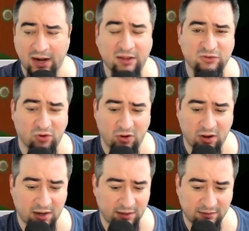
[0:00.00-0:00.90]

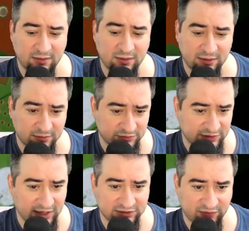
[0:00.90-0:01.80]
troca, os
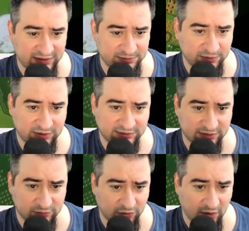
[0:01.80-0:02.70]
caras fazem
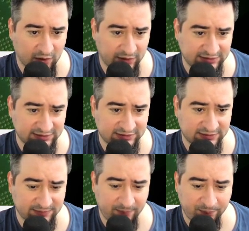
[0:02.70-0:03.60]
manutenção, troca, ó,
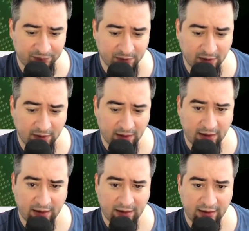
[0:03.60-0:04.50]
esses,
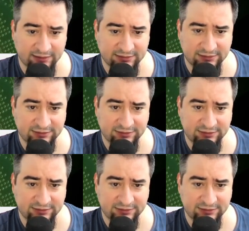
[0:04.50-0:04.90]
é, esses